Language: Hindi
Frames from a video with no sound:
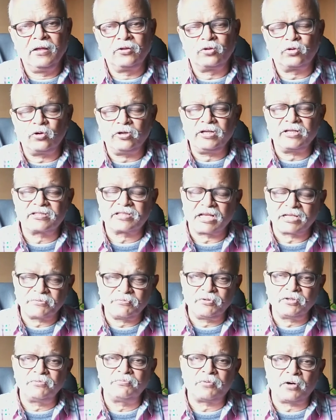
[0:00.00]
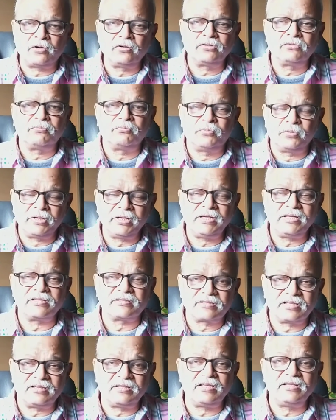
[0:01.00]
तो ये सचमुच बहुत बुरी
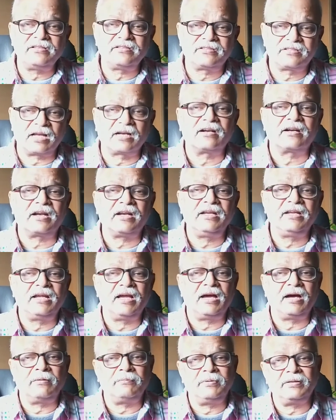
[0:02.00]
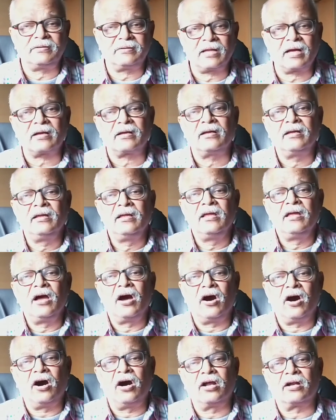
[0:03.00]
स्थिति चल रही है अभी तक
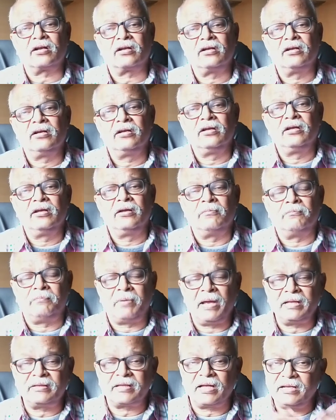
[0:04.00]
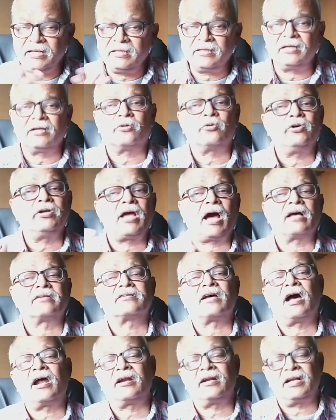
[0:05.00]
और बेहतरी के कोई
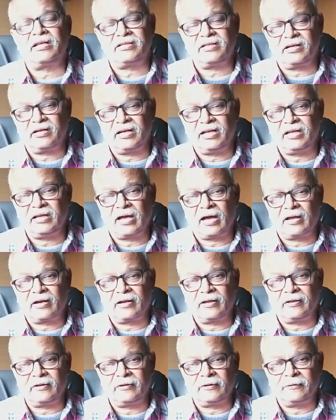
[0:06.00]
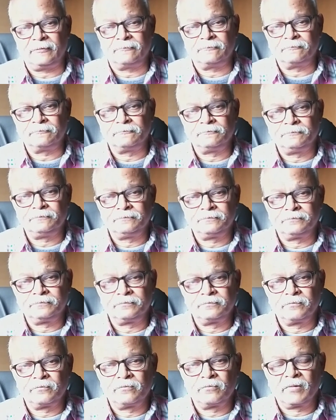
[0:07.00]
आसार नज़र नहीं आ रहे हैं
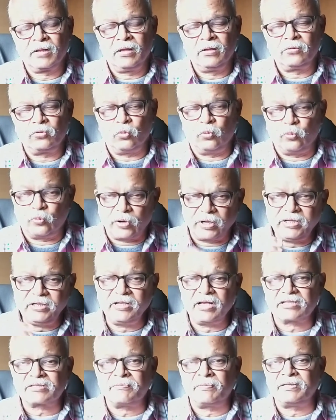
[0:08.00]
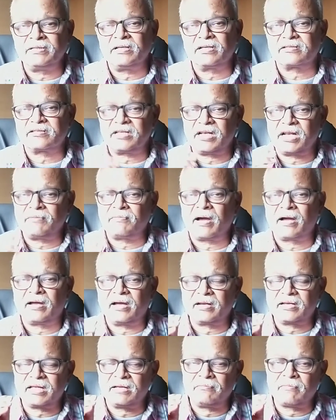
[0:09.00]
तो वही असमंजस
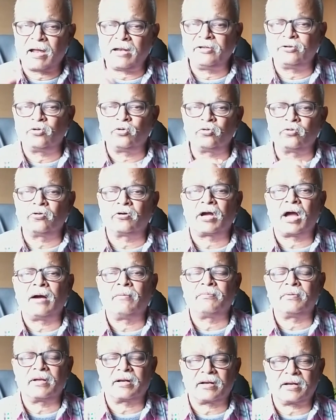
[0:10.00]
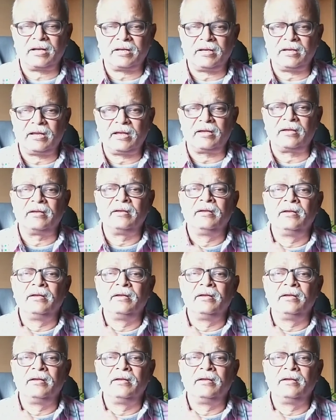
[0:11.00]
सिनेमाघर के मालिकों को काम कर रही है